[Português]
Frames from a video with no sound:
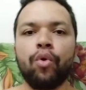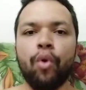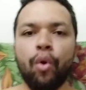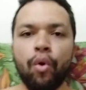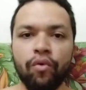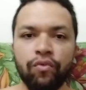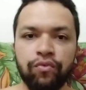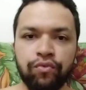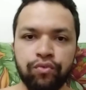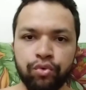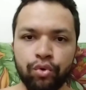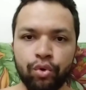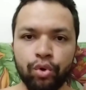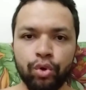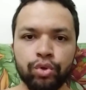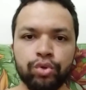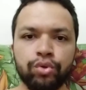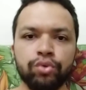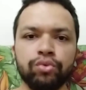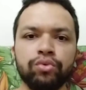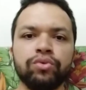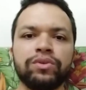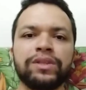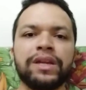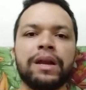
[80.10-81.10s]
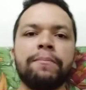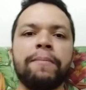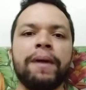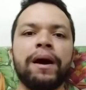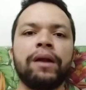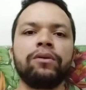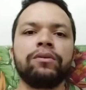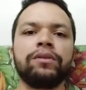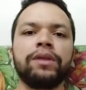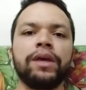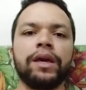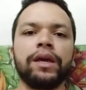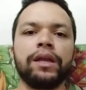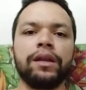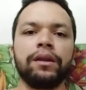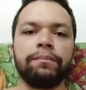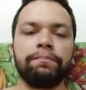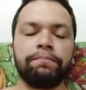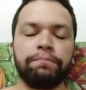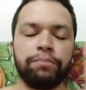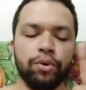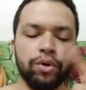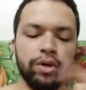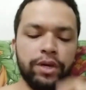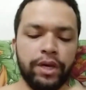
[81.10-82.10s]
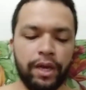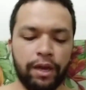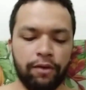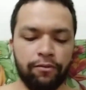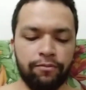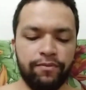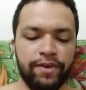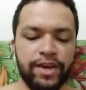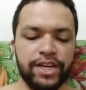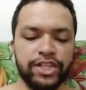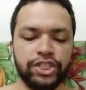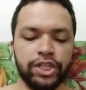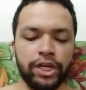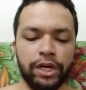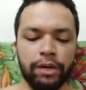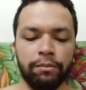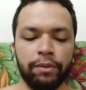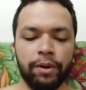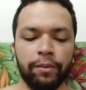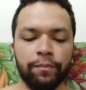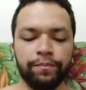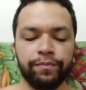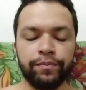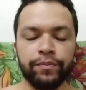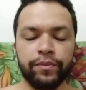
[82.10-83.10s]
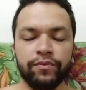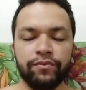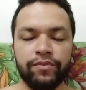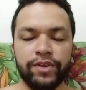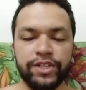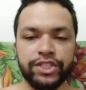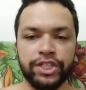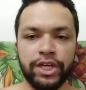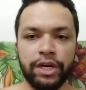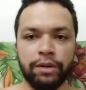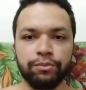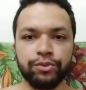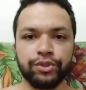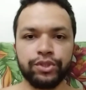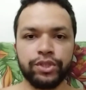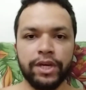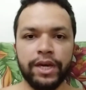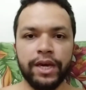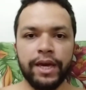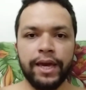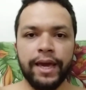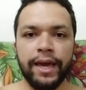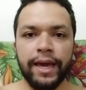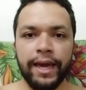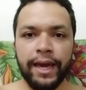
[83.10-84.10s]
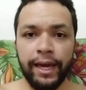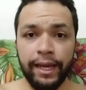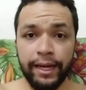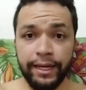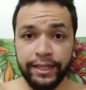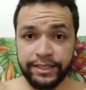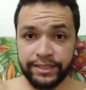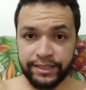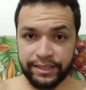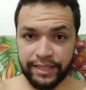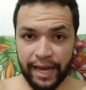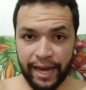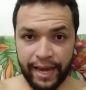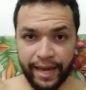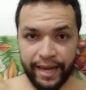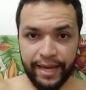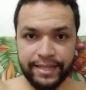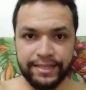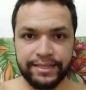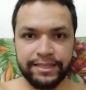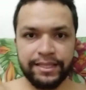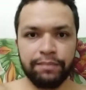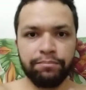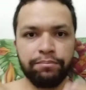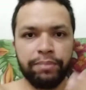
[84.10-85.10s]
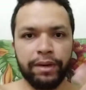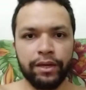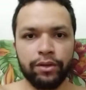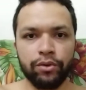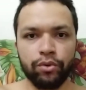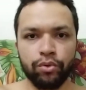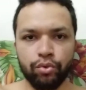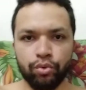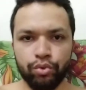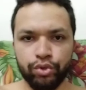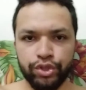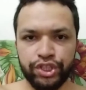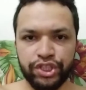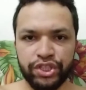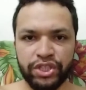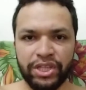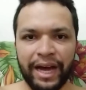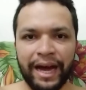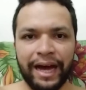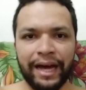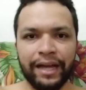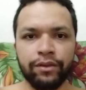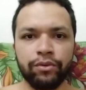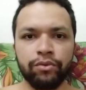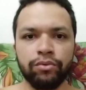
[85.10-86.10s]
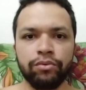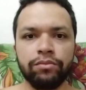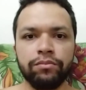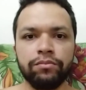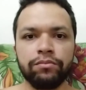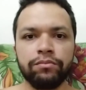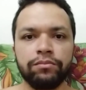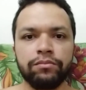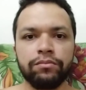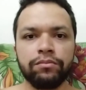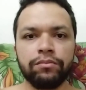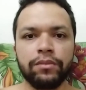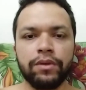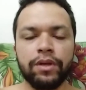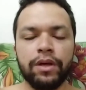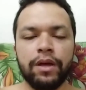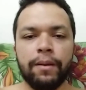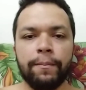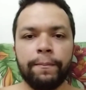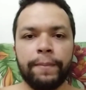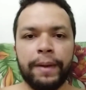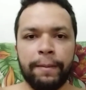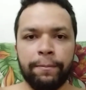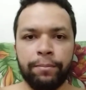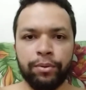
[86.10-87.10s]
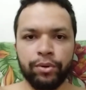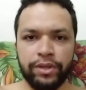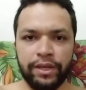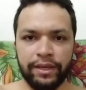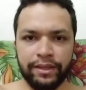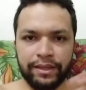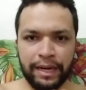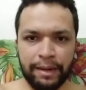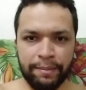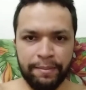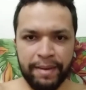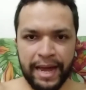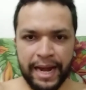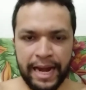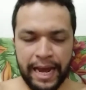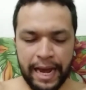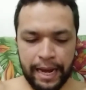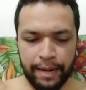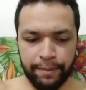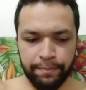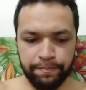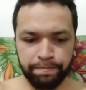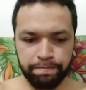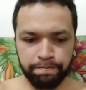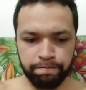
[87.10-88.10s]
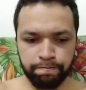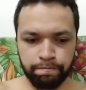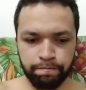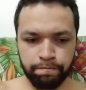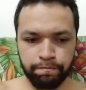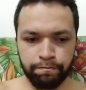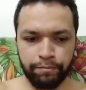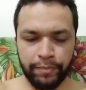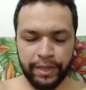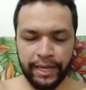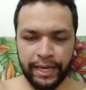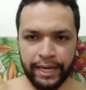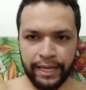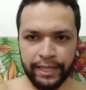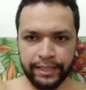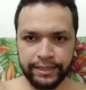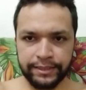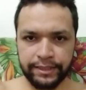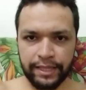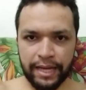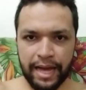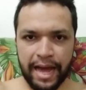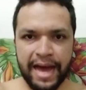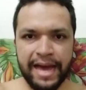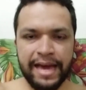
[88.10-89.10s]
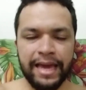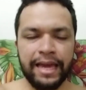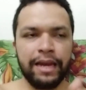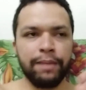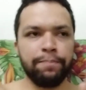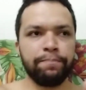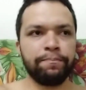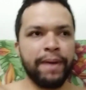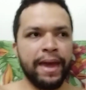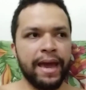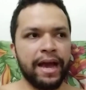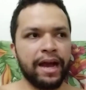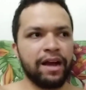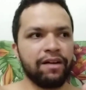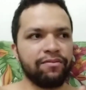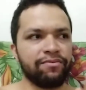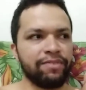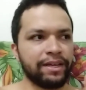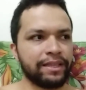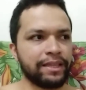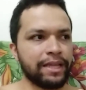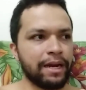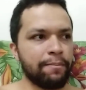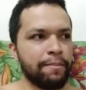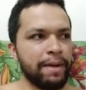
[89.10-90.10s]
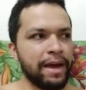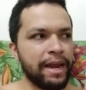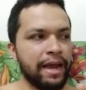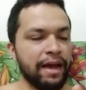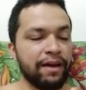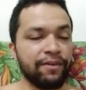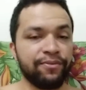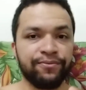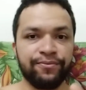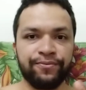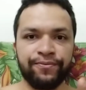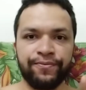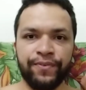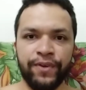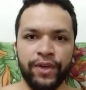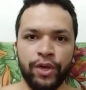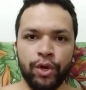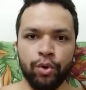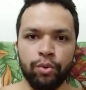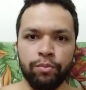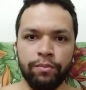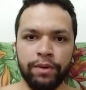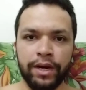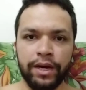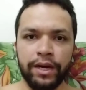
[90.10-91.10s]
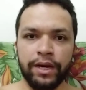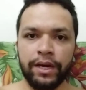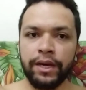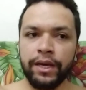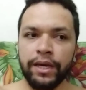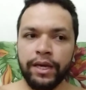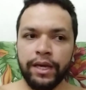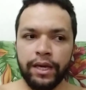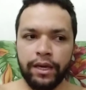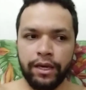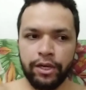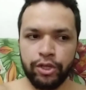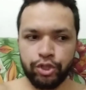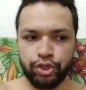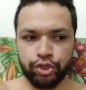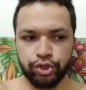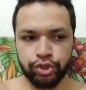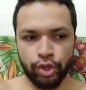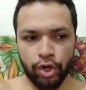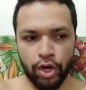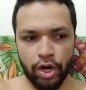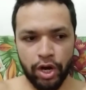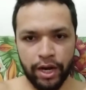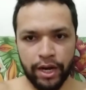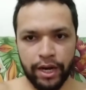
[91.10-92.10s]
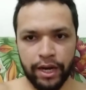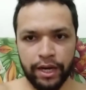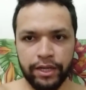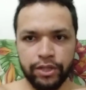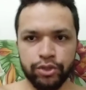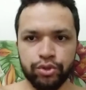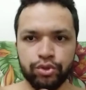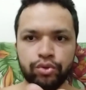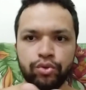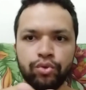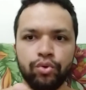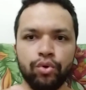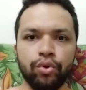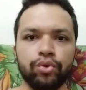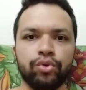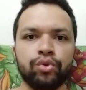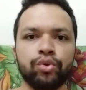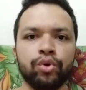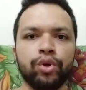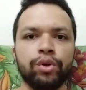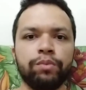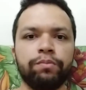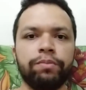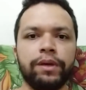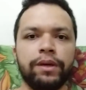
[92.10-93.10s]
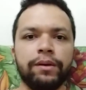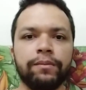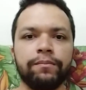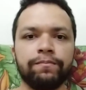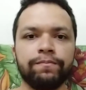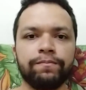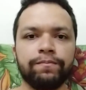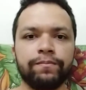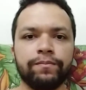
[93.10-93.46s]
com fruto do trabalho dele. Porque vejamos, vejamos, ele está recebendo do Estado para poder trabalhar. Beleza. Aí ele pega, vai trabalhar, filma e joga isso no YouTube.